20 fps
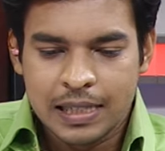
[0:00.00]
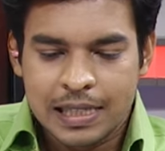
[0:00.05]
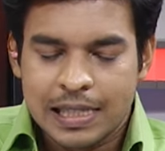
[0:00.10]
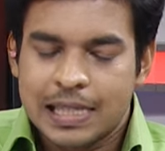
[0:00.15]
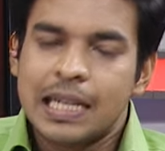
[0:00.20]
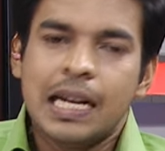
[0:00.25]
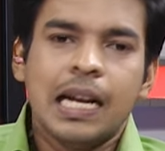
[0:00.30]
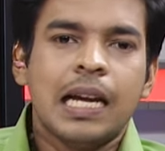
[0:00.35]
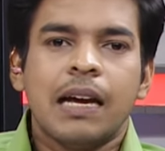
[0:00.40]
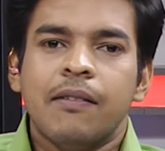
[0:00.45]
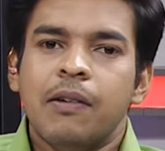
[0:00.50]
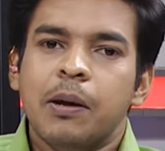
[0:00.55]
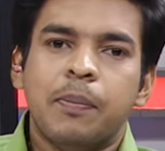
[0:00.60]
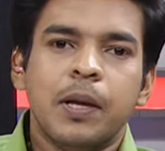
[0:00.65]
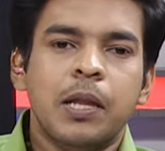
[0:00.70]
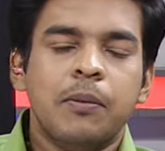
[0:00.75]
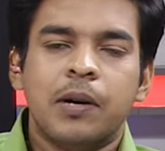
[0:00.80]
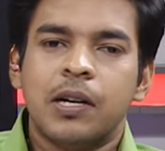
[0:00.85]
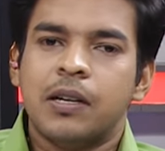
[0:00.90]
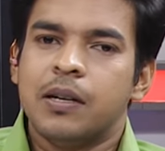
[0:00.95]
சிரிக்க
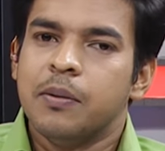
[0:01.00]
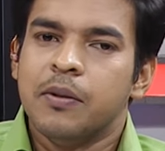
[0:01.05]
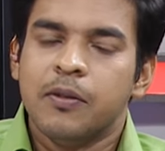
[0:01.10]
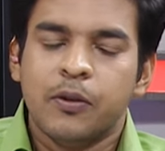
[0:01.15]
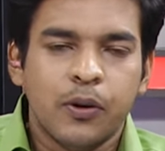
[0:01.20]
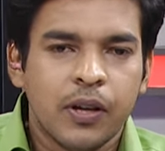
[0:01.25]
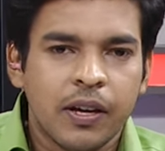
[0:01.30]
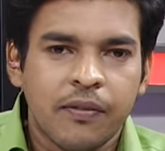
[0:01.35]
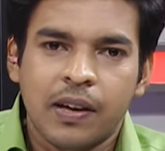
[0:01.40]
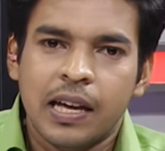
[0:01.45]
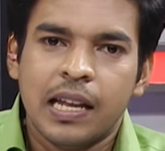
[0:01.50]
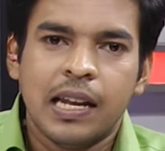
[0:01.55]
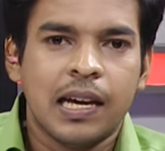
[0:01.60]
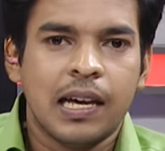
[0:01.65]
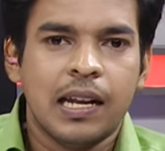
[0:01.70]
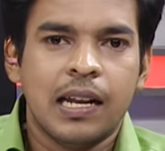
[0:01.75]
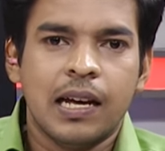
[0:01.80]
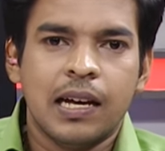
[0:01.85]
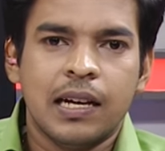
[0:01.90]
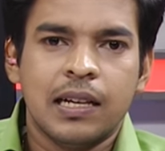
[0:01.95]
வைப்பது மட்டும் இவருடைய வேலை
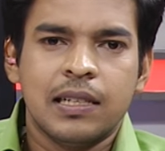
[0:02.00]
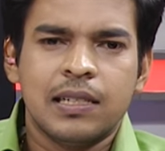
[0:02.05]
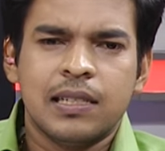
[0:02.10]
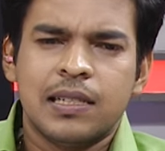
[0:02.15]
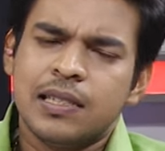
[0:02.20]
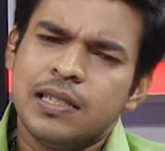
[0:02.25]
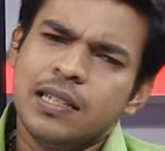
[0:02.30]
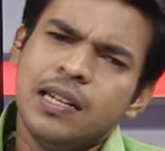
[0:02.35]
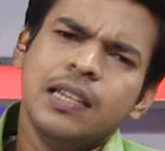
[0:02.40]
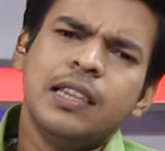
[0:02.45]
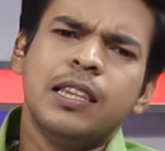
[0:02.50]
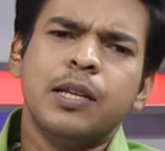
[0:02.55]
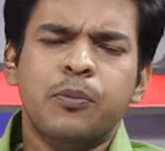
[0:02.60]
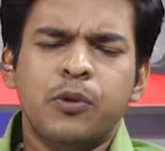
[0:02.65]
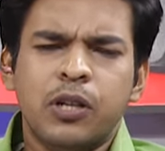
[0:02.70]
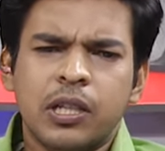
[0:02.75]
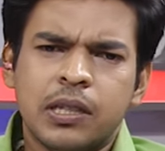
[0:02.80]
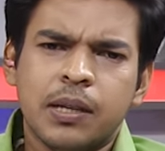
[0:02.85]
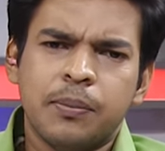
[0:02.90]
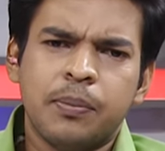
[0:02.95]
அல்ல சிரித்து
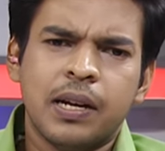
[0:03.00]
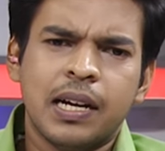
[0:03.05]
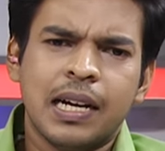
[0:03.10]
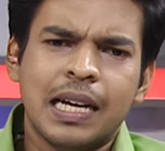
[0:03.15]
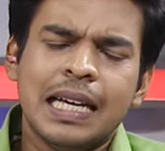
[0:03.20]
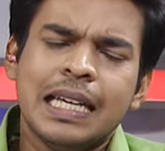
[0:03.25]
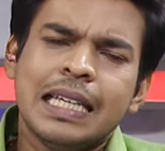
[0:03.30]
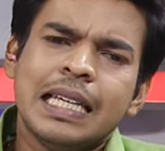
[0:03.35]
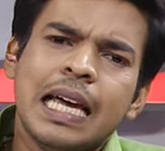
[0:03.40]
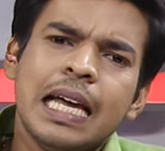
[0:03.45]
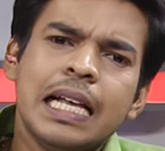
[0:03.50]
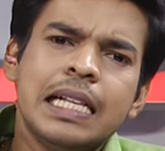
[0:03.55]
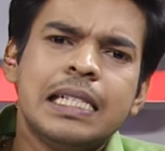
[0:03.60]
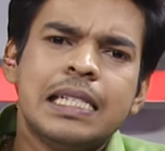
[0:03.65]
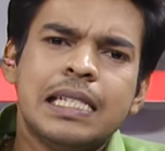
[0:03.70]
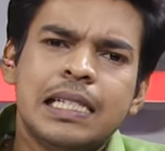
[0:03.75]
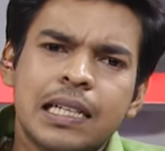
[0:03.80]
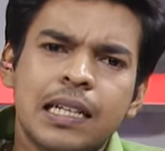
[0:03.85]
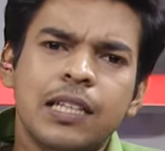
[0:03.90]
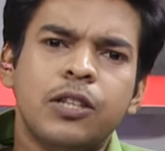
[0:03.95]
முடித்த பிறகு ஏன்
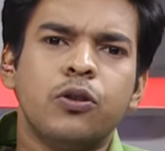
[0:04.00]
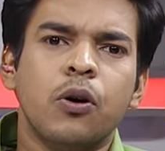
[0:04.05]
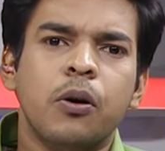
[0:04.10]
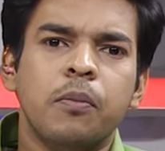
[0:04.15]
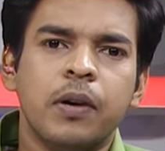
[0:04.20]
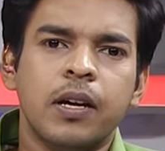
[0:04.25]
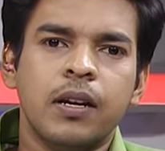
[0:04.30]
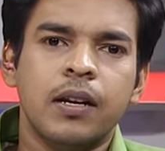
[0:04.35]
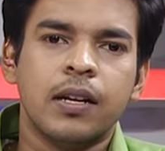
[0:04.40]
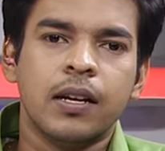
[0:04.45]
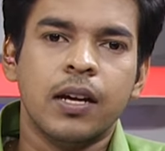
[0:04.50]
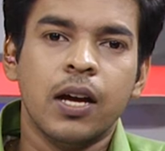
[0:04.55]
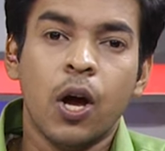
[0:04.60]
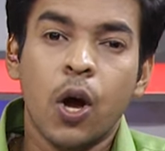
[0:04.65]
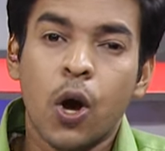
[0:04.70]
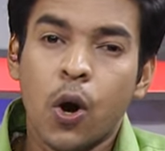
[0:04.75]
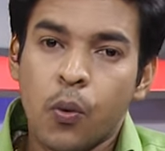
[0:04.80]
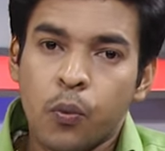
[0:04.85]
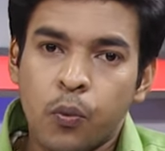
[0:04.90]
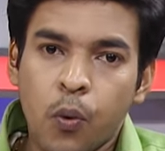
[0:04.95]
சிரித்தோம் என்று
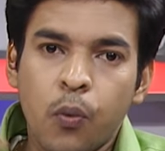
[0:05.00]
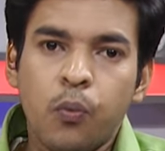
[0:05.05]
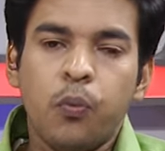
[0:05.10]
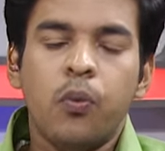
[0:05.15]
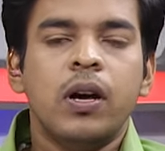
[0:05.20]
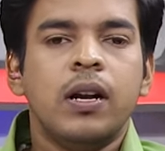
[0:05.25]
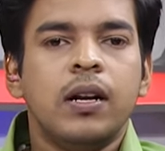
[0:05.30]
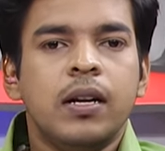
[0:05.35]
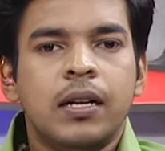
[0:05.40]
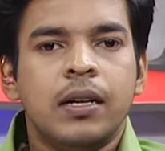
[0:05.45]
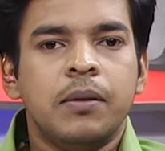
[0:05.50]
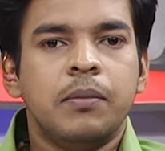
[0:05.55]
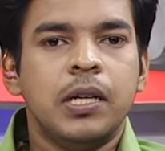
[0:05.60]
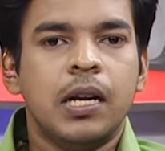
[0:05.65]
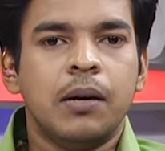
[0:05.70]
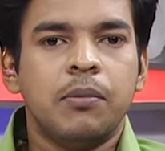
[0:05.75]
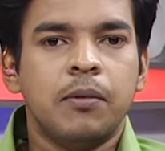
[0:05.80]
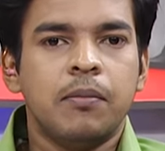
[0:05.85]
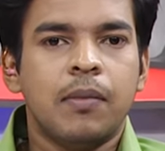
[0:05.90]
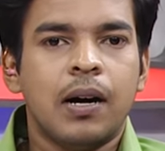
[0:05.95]
ஒவ்வொரு
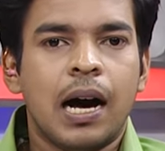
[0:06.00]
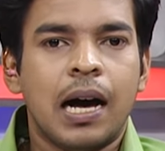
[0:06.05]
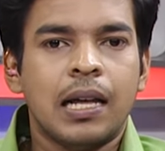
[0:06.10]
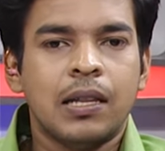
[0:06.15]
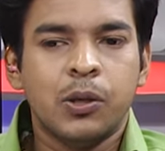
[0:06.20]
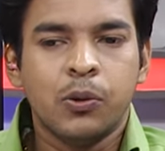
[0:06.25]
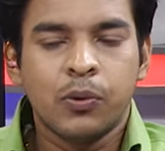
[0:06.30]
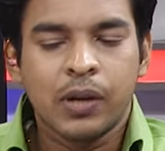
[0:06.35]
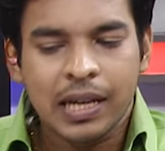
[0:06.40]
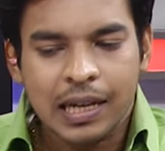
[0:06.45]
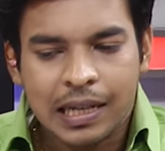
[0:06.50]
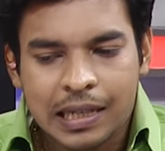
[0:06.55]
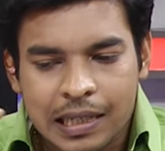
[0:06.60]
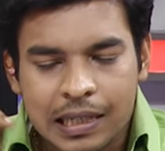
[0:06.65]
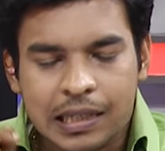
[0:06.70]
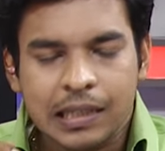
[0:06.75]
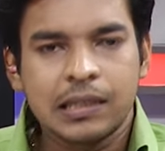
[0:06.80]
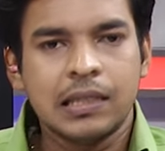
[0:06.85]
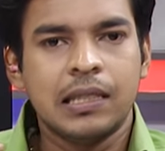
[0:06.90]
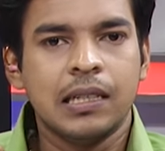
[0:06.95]
நிமிடமும் அதனுடைய
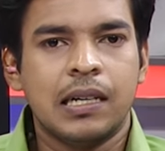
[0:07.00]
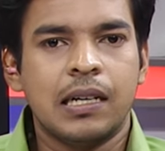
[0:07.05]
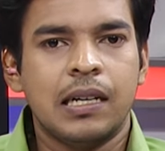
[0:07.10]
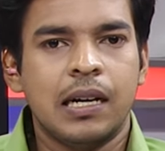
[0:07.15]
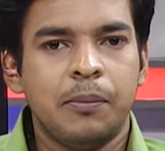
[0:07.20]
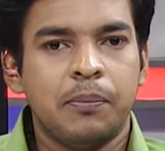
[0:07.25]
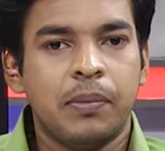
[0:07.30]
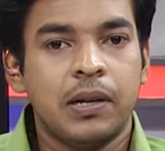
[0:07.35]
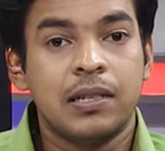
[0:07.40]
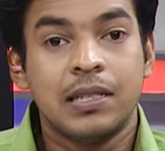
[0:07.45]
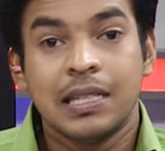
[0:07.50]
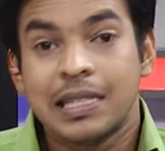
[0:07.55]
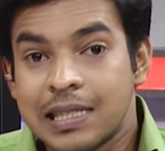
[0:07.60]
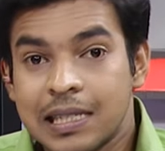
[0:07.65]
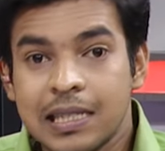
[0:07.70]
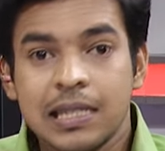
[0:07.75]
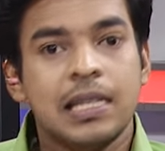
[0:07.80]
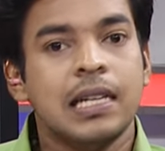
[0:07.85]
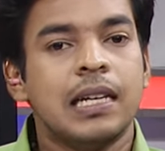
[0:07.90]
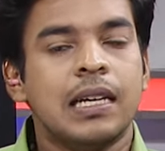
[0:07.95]
கருத்துக்களை பற்றி
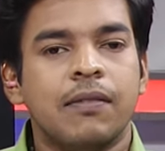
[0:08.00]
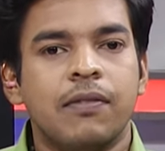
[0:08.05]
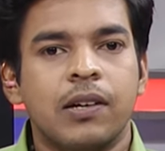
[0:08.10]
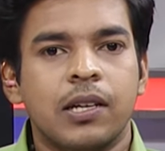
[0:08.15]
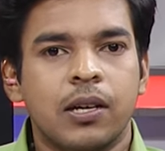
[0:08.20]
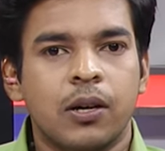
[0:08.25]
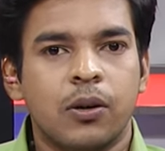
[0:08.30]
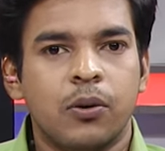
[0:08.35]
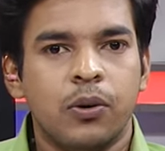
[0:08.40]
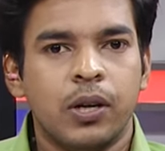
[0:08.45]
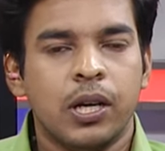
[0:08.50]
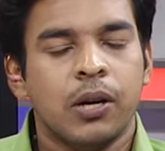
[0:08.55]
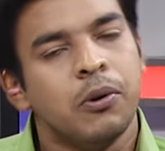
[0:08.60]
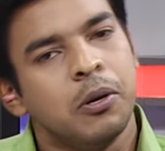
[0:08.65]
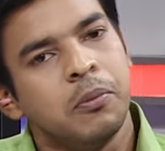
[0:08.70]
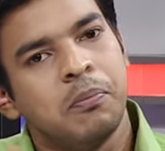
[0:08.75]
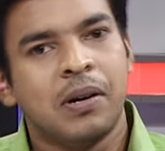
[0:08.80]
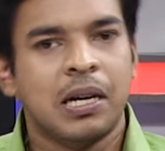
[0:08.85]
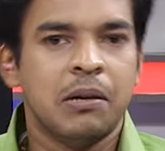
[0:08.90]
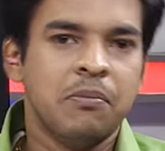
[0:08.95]
சிந்திக்க வைக்கக்கூடிய
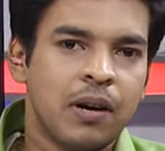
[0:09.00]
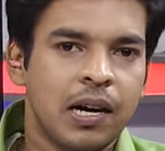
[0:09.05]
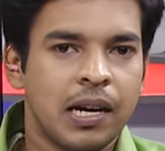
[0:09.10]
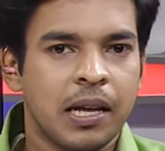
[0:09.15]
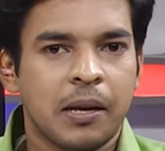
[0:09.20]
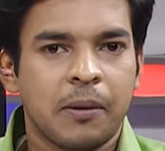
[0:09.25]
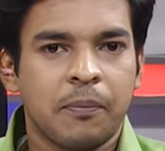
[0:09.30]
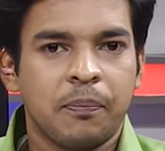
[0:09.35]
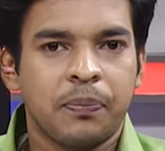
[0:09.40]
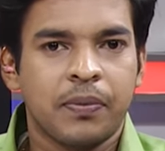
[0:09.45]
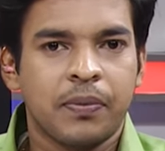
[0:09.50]
ஒரு பண்பாளர்